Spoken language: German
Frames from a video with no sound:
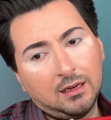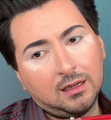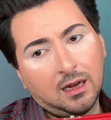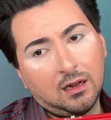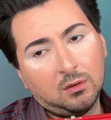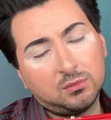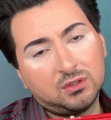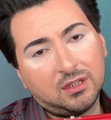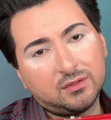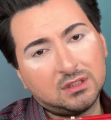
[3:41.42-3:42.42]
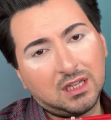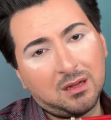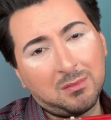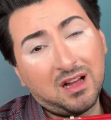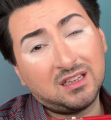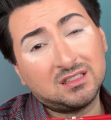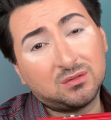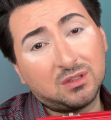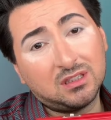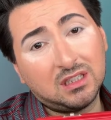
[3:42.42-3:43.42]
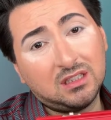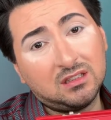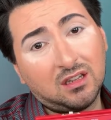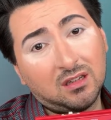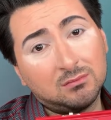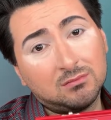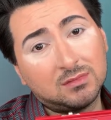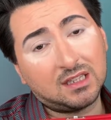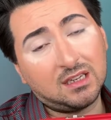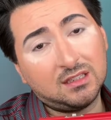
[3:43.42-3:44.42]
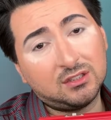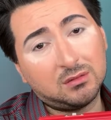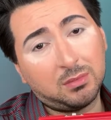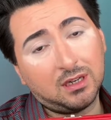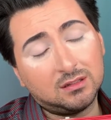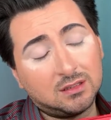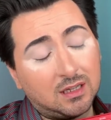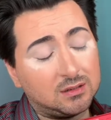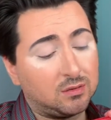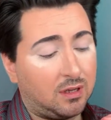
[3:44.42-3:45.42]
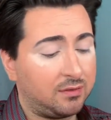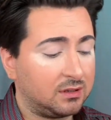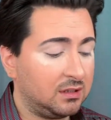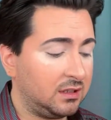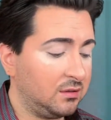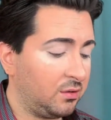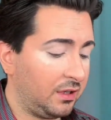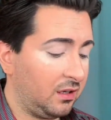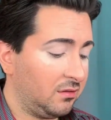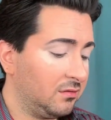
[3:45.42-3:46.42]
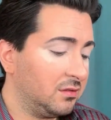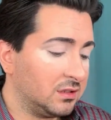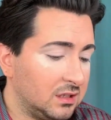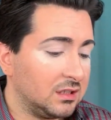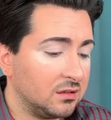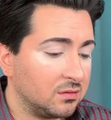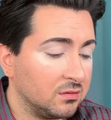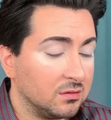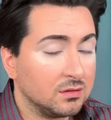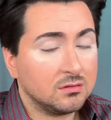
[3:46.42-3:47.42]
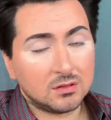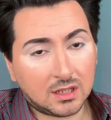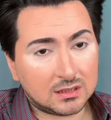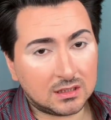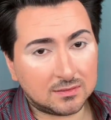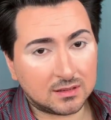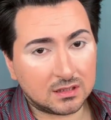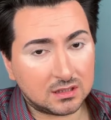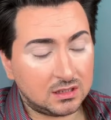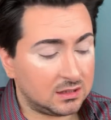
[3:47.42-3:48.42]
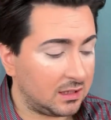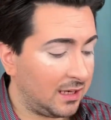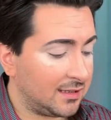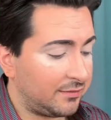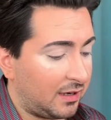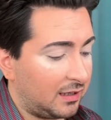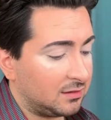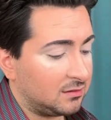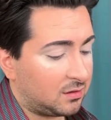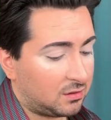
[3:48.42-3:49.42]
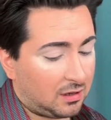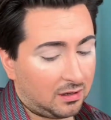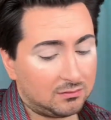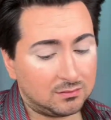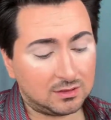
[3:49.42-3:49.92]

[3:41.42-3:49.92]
egal ob du Jeffree Star magst oder nicht, ähm, seine Lidschattenpaletten kannst du einfach nicht ignorieren. Sie sind gut es ist, was es ist. Er ist vielleicht ein Trottel.